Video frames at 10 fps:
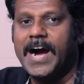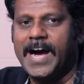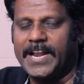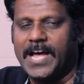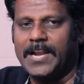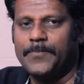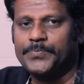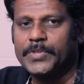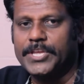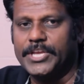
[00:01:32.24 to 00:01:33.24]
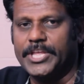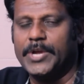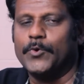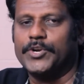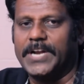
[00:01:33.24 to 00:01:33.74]
ஆனால் இதே
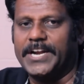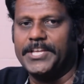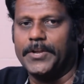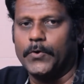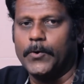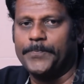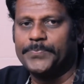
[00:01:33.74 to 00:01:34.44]
ஒரு நடிகரோ